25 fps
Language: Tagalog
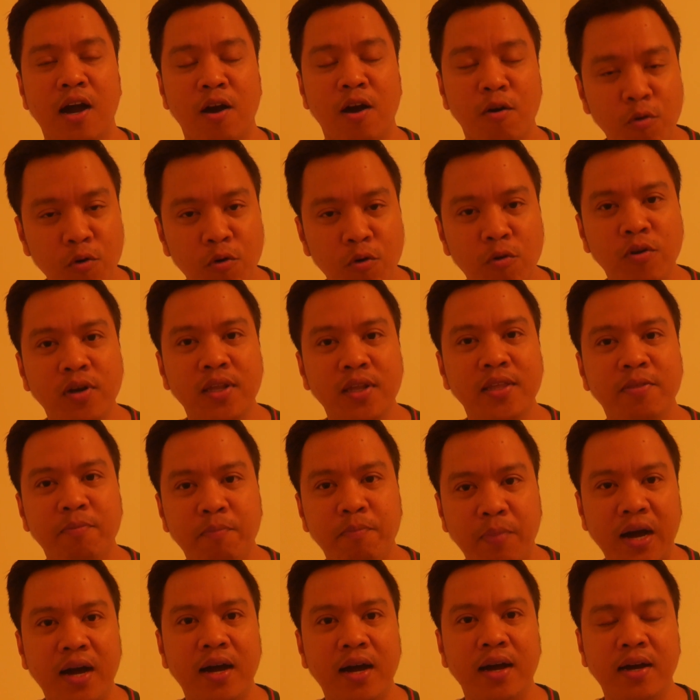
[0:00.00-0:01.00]
ang kukulit
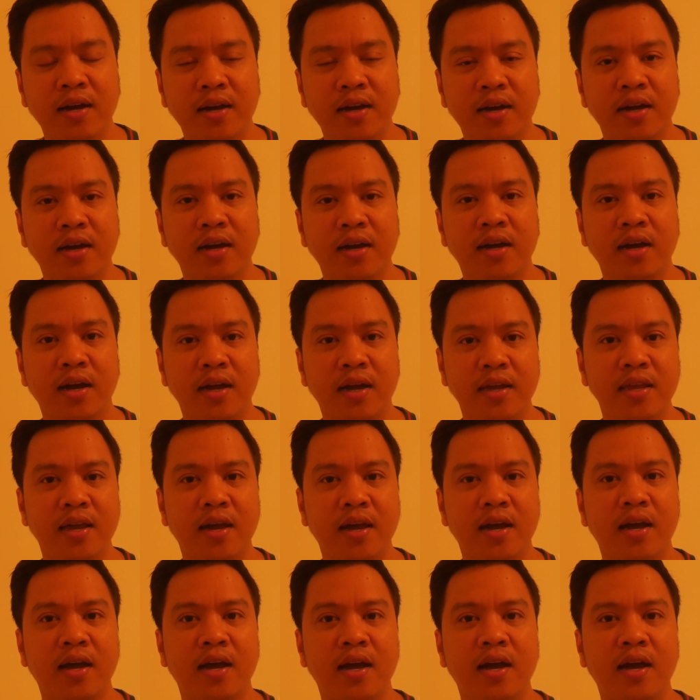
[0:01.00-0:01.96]
pa kaya